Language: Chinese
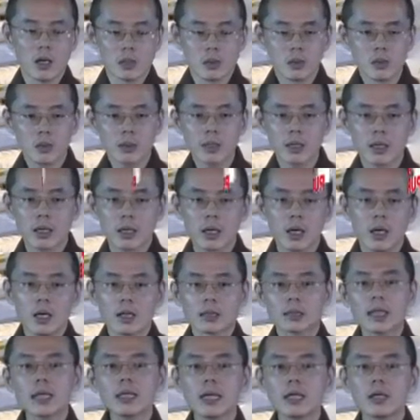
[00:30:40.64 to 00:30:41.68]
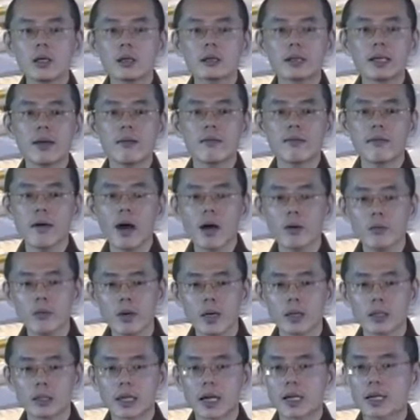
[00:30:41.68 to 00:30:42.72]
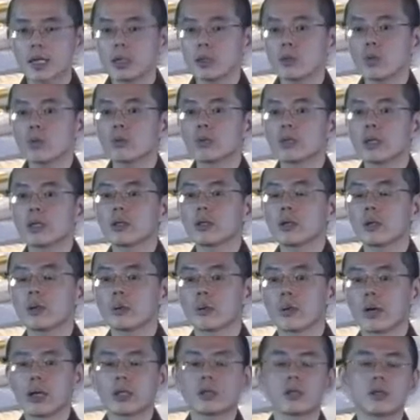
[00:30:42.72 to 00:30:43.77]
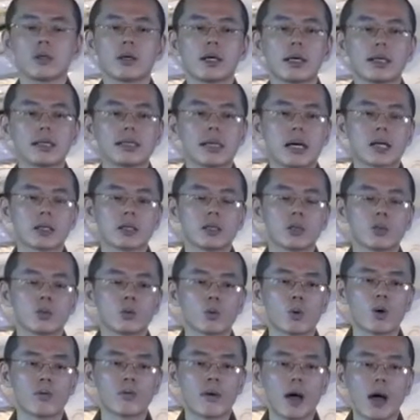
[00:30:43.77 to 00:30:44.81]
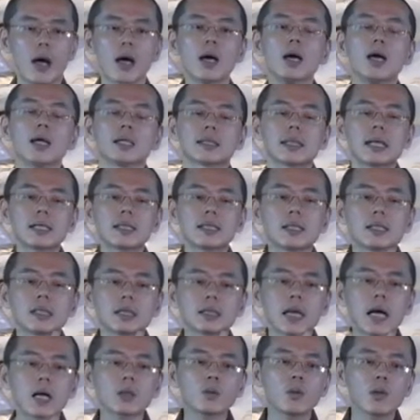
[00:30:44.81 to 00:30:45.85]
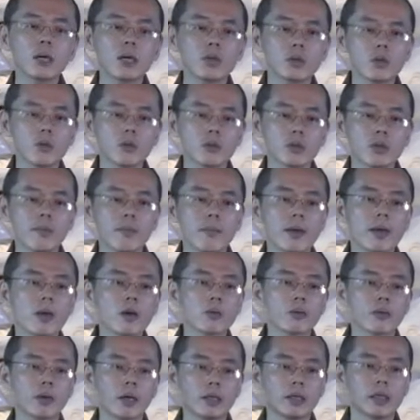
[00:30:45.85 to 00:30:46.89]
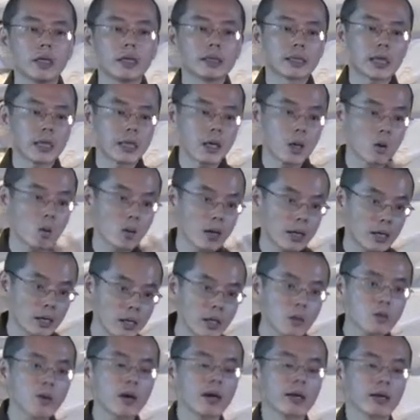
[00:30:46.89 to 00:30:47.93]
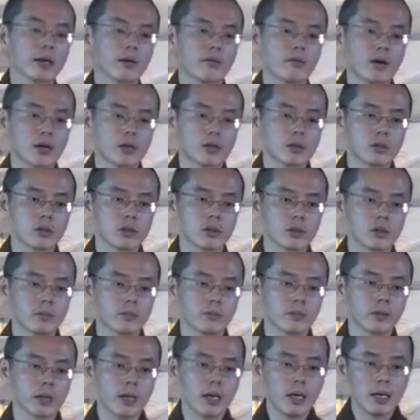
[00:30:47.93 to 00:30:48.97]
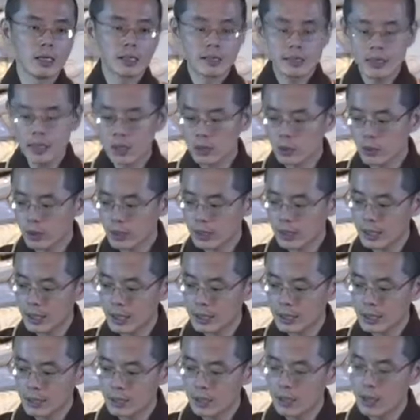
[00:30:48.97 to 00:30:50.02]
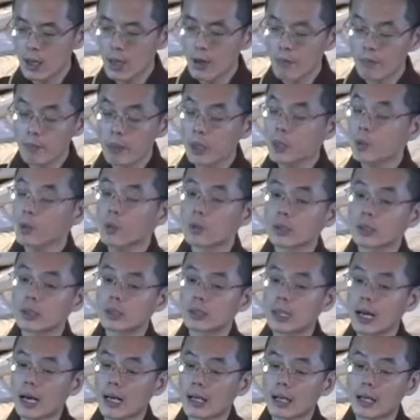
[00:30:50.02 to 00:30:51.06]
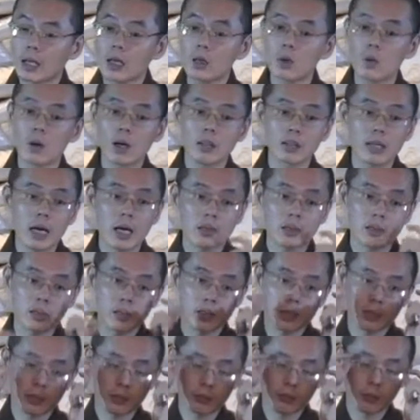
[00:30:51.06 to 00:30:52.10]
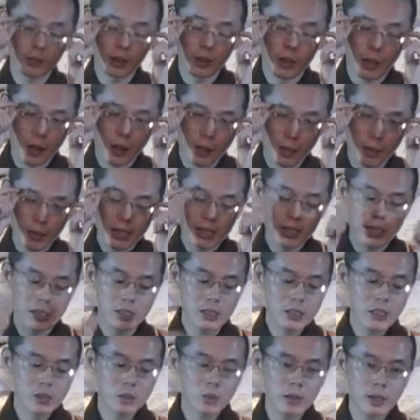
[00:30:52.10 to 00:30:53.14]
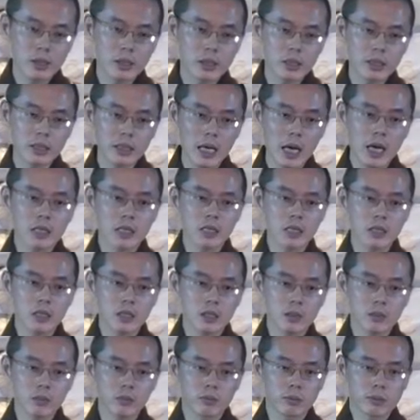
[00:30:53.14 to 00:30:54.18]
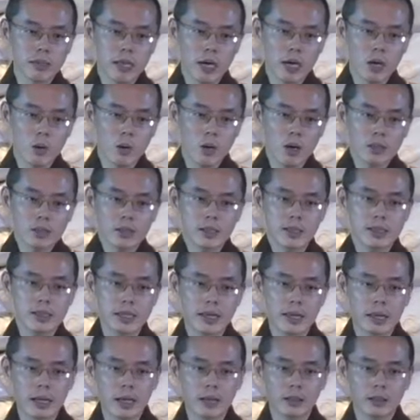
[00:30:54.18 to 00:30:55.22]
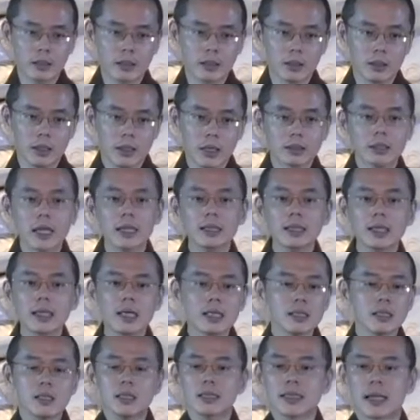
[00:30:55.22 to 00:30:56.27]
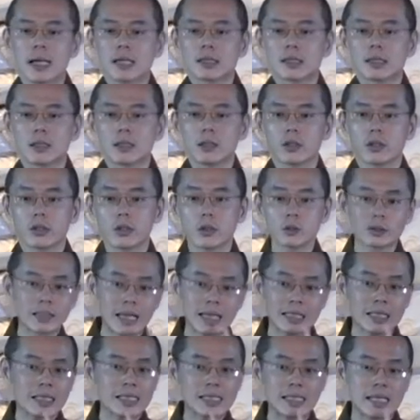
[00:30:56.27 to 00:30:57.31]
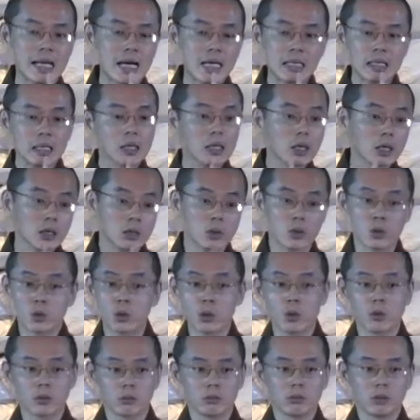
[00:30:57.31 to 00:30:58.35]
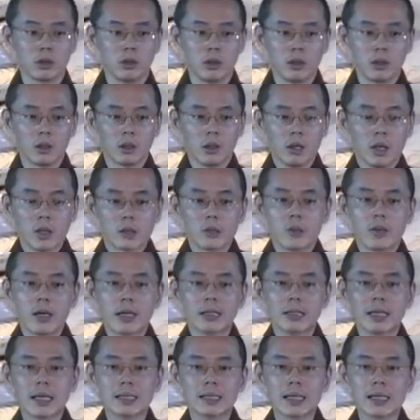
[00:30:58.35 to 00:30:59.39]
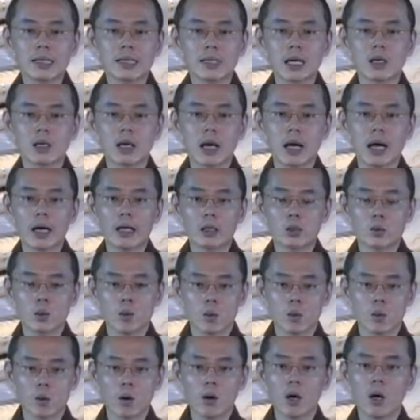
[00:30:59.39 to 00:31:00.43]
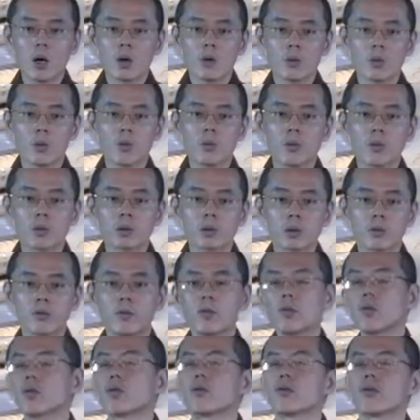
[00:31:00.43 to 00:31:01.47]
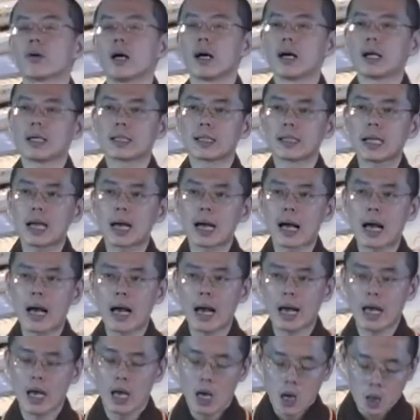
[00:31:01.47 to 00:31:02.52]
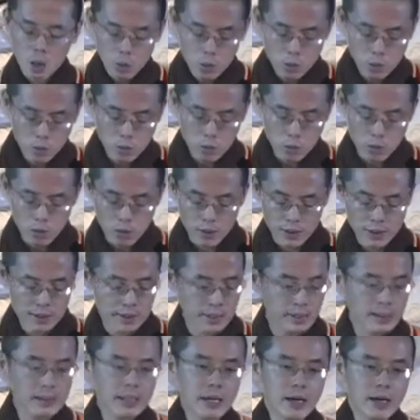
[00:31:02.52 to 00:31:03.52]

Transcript: 所以，当然有些发愿，他跟众生有缘，就可以讲经说法。但是呢，他若跟众生没有缘，他要换另外一个方式。再举一个例子，民国时代，印光大师被证实为是大势至菩萨化身再来的。他第一次讲经的时候，他的乡音很重。虽然他在上海做过上海护国息